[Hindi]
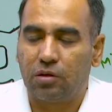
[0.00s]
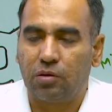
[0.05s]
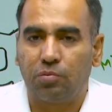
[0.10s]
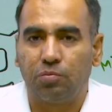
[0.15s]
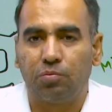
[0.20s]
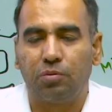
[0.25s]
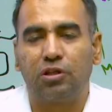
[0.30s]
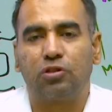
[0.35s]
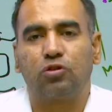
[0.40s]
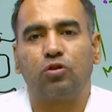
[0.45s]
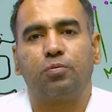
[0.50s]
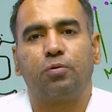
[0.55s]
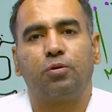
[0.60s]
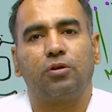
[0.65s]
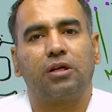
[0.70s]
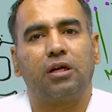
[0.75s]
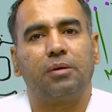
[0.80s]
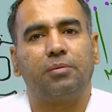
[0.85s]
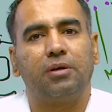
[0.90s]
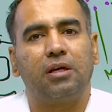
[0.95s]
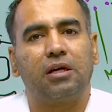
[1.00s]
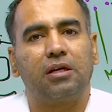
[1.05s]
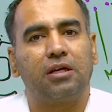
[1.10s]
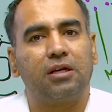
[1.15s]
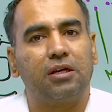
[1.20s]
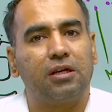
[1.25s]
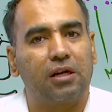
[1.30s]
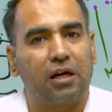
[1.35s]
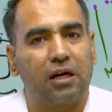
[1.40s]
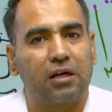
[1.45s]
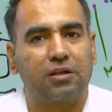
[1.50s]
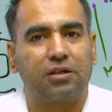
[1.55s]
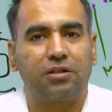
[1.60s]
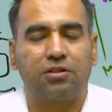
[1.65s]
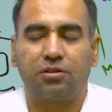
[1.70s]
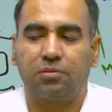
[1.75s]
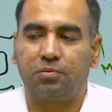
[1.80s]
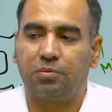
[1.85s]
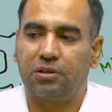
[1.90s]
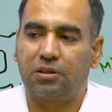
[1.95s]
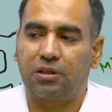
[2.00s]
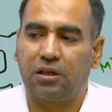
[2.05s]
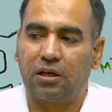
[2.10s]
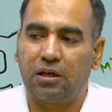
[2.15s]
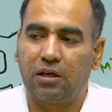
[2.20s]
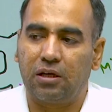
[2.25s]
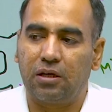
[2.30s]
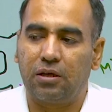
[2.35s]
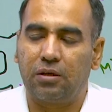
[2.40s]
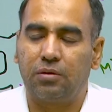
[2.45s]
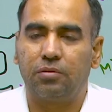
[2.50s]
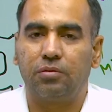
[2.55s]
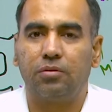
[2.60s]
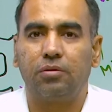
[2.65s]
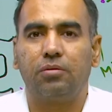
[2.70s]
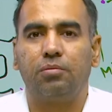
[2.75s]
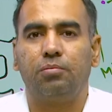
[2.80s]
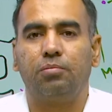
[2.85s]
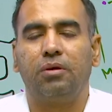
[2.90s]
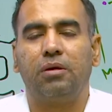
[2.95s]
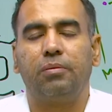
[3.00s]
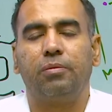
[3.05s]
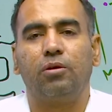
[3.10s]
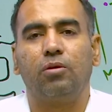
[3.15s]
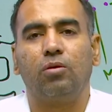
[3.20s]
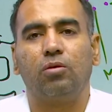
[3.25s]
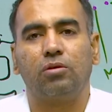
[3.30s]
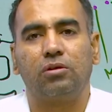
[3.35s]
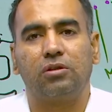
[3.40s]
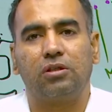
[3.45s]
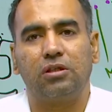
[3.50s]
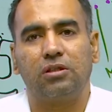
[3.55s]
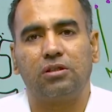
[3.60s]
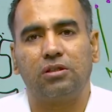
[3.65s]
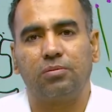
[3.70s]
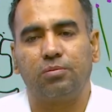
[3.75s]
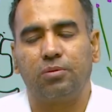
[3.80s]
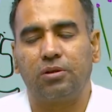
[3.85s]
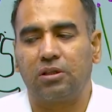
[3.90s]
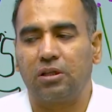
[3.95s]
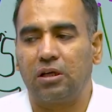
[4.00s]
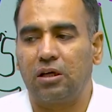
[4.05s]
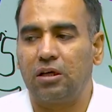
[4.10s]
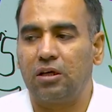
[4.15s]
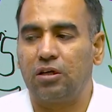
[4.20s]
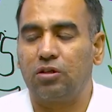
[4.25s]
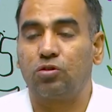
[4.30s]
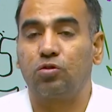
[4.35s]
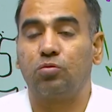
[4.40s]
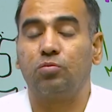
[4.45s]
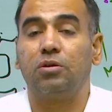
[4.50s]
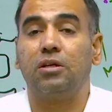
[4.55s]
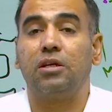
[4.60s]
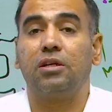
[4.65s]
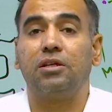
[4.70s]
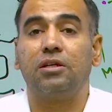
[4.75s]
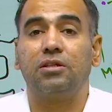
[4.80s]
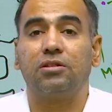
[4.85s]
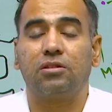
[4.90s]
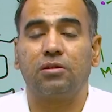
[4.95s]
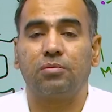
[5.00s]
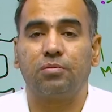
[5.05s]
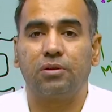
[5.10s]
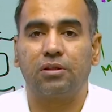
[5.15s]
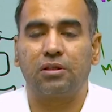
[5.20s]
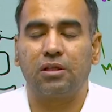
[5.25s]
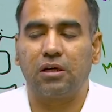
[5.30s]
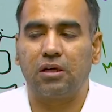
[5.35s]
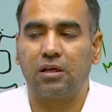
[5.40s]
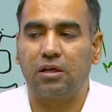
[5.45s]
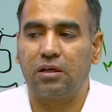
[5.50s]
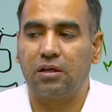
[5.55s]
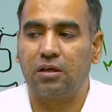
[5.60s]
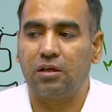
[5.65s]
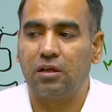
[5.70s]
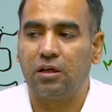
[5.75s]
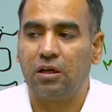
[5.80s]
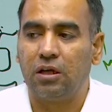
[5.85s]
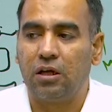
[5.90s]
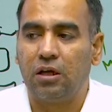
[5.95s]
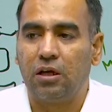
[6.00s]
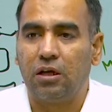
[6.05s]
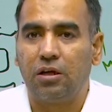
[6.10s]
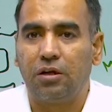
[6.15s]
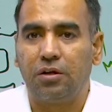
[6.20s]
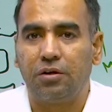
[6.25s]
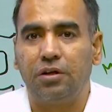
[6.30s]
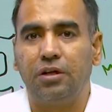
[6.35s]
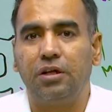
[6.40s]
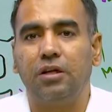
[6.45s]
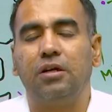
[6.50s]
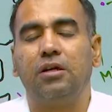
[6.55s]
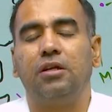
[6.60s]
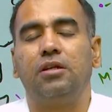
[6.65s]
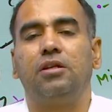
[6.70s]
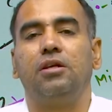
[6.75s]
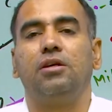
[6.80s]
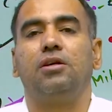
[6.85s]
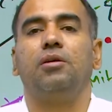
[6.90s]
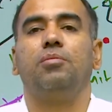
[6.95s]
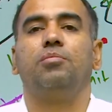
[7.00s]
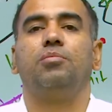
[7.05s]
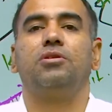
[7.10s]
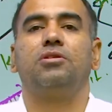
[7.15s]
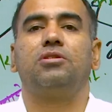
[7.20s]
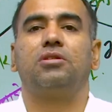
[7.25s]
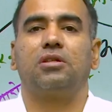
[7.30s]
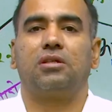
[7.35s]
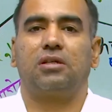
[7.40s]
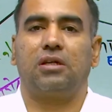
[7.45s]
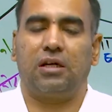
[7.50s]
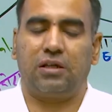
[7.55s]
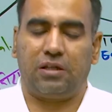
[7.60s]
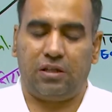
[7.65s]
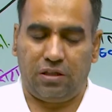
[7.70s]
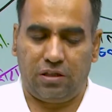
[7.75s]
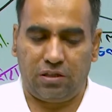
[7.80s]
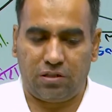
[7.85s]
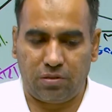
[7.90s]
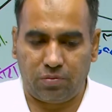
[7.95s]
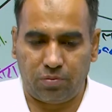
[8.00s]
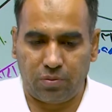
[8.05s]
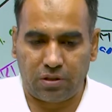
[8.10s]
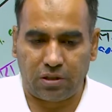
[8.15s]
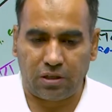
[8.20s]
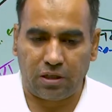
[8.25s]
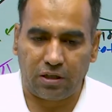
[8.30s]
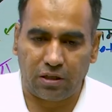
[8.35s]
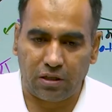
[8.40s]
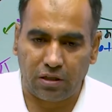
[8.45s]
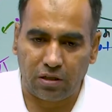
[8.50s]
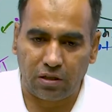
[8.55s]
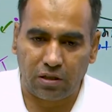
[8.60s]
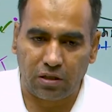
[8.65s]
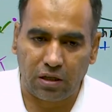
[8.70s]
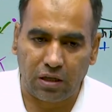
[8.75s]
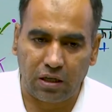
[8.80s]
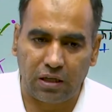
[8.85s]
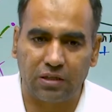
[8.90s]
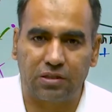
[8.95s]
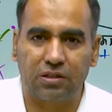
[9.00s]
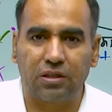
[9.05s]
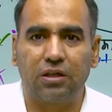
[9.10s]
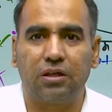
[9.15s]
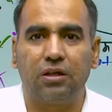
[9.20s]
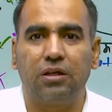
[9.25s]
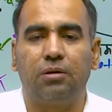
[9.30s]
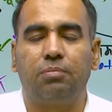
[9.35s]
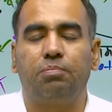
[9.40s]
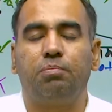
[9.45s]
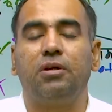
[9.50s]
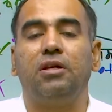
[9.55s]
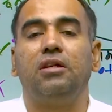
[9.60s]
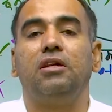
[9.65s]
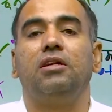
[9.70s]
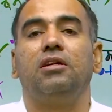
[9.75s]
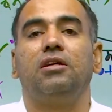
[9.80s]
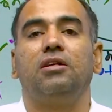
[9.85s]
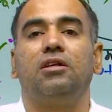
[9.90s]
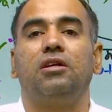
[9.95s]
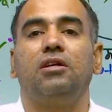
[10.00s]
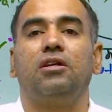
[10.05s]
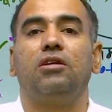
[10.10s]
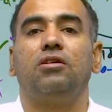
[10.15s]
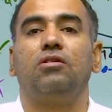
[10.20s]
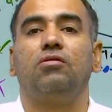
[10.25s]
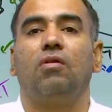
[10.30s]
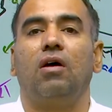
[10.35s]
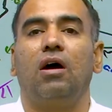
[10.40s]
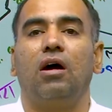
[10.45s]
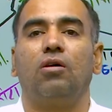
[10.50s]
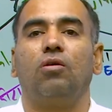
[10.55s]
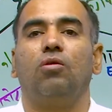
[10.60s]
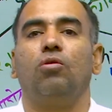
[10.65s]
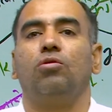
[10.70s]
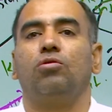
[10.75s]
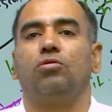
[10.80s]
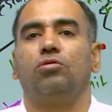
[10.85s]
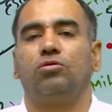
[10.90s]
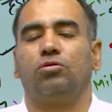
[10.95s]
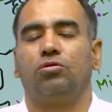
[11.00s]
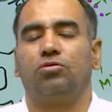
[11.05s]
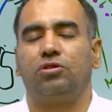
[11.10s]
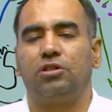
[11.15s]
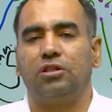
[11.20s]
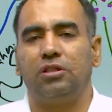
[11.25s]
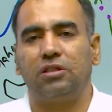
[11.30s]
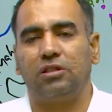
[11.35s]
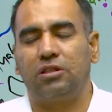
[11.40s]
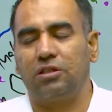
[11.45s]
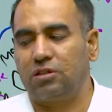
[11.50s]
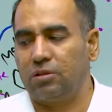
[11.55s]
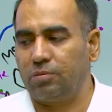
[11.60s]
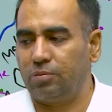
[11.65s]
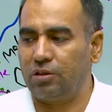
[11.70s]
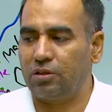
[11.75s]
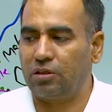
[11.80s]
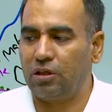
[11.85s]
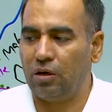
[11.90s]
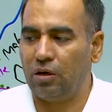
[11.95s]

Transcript: मेसोपोटामिया की इराक की सभ्यता है बेबीलोन की सभ्यता है सुमेरियन सभ्यता है नील नदी की मिस्र घाटी की सभ्यता है ऐसे ही पीली नदी की हुआंग हो जो चीन की सभ्यता है